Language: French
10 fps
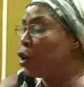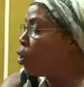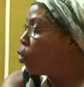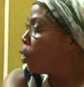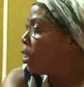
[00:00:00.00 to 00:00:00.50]

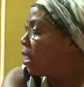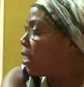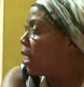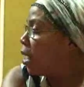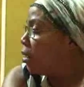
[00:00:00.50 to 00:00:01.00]
le quotidien
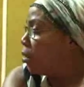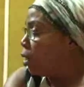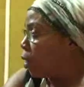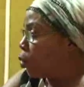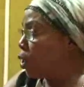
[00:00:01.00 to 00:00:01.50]
de la, euh,
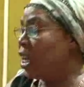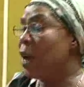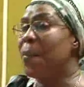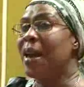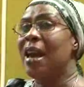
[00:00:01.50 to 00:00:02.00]
les quotidiens,
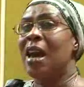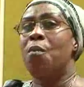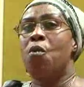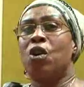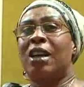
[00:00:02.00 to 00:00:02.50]
mais
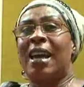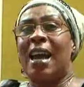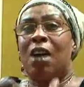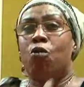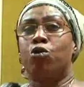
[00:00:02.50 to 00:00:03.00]
montrer
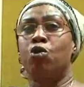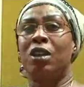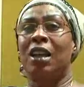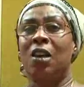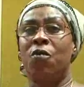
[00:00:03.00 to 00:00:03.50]
aux
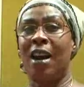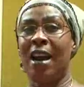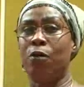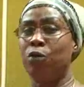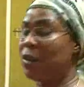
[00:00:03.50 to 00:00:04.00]
autres que
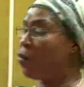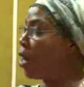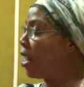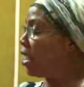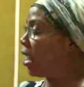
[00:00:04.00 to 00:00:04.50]
voilà, nous avons
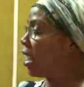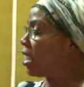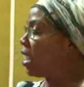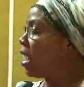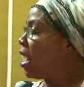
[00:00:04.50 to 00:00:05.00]
gagné de
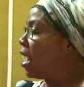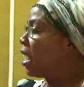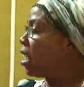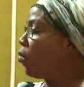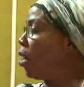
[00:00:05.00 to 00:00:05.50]
l'argent
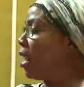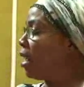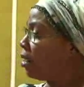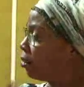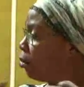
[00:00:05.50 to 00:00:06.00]
et que
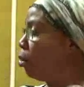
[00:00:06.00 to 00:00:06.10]
voilà,